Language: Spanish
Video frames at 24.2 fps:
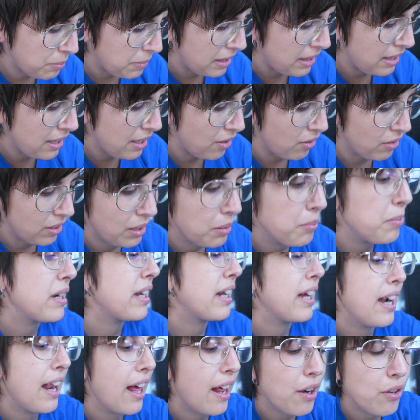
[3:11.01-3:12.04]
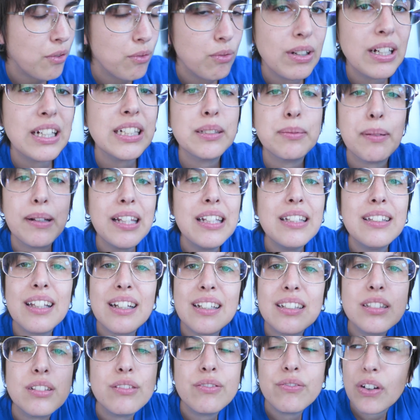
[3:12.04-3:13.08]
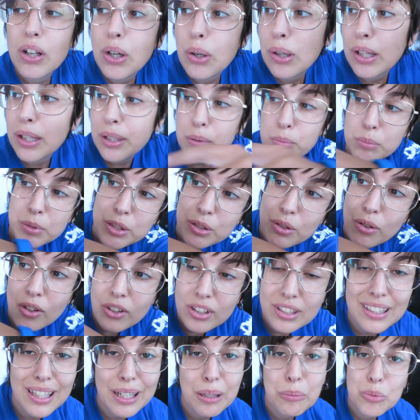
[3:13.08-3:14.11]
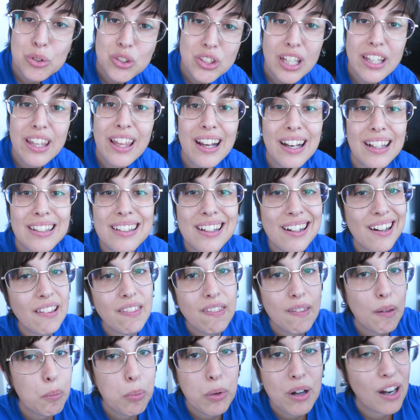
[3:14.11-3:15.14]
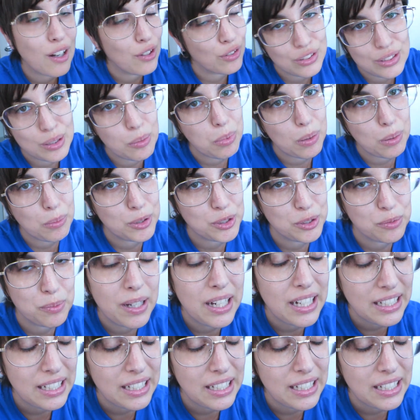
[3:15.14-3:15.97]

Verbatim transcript: que me hicieron que me regalaron unas velitas y un farolillo muy chulo que tenemos ahí en la terraza por la noche ponemos